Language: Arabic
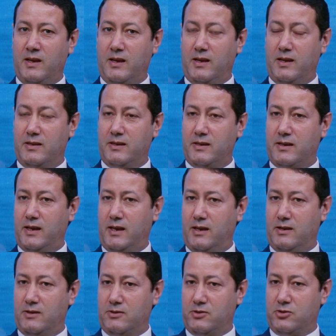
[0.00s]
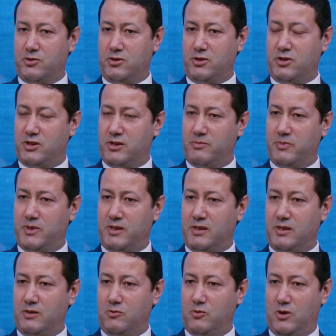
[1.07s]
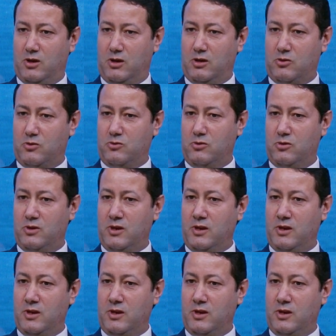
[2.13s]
نرجع للنشاط الشمسي وعلاقته